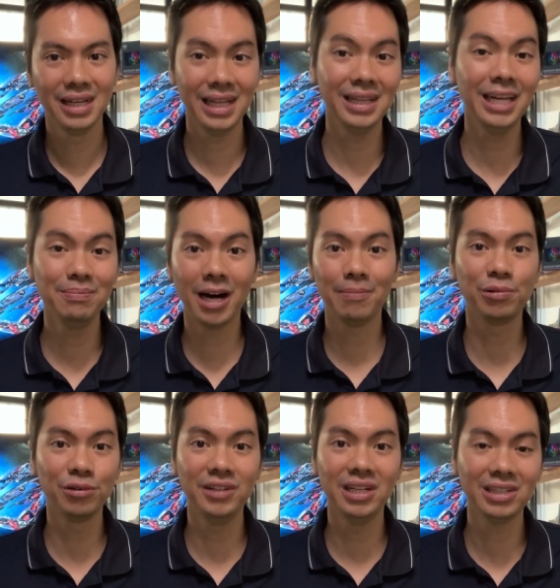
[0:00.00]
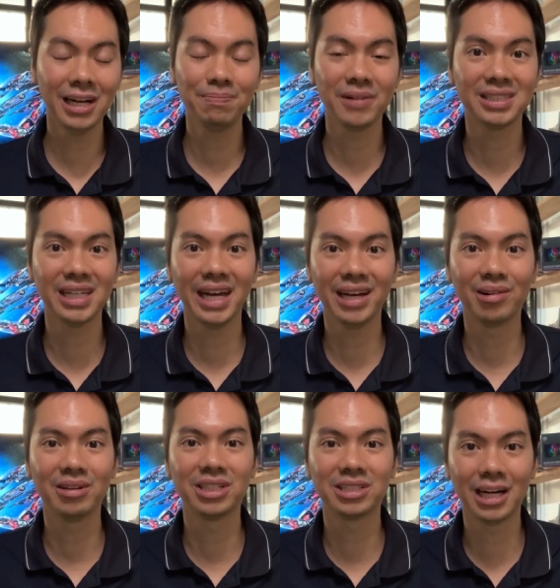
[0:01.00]
Hindi ma-approve ni shop kasi
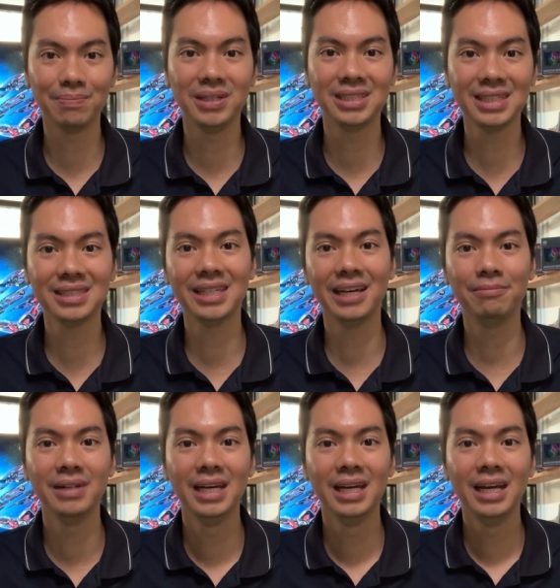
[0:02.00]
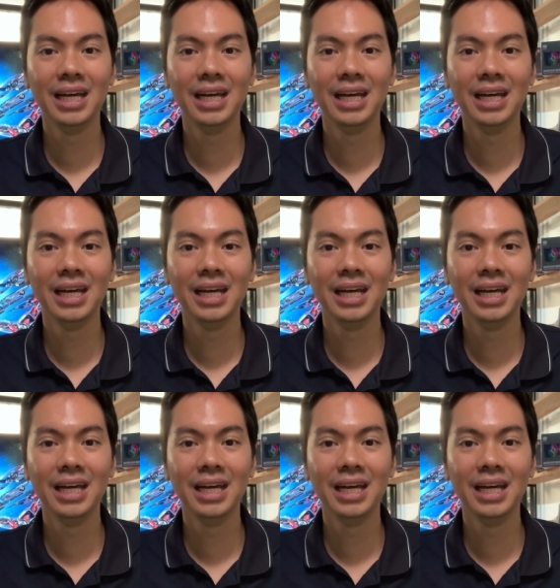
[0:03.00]
error sa Shopee system.